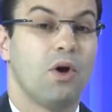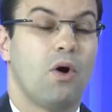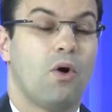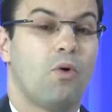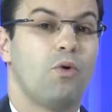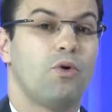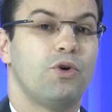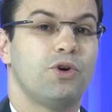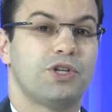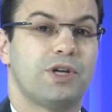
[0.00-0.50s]

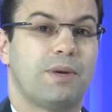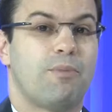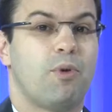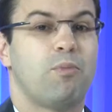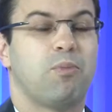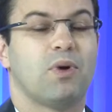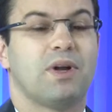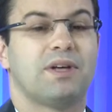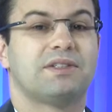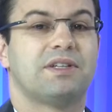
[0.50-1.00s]
Hoje a
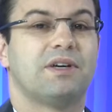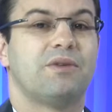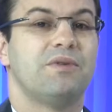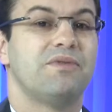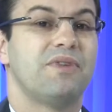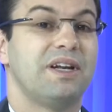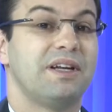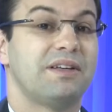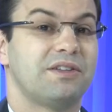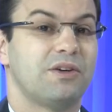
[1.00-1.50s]
população
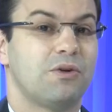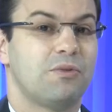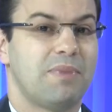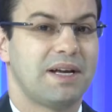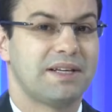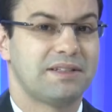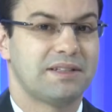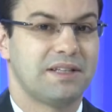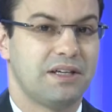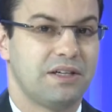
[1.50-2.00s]
envelheceu
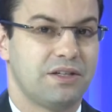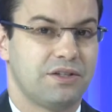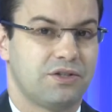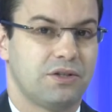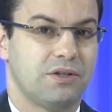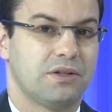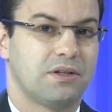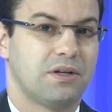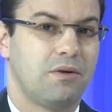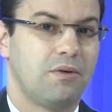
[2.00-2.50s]

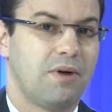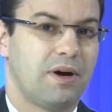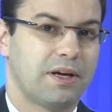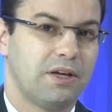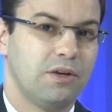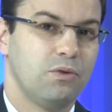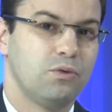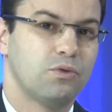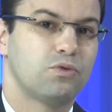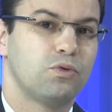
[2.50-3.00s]
bastante. Então,
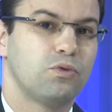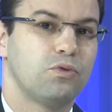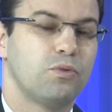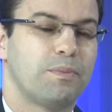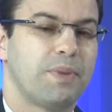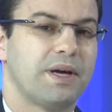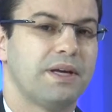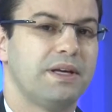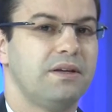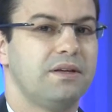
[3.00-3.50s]
aqui no sul do
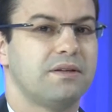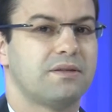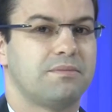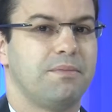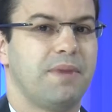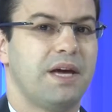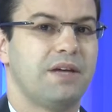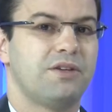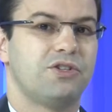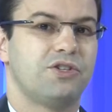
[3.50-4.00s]
país,
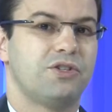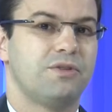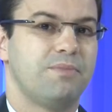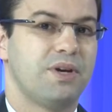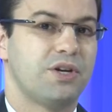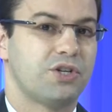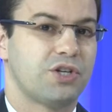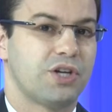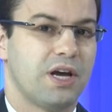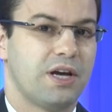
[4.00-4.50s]
média de
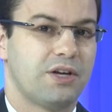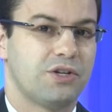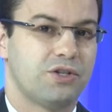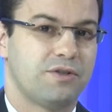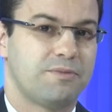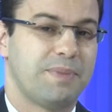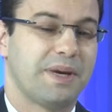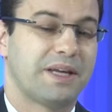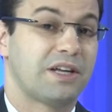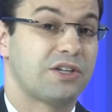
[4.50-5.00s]
IBGE de
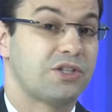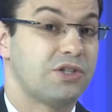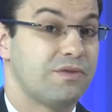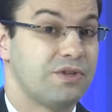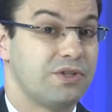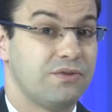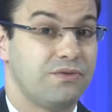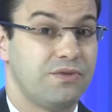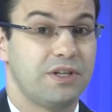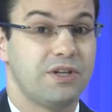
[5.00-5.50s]

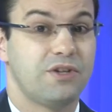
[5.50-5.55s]
expectativa de vida é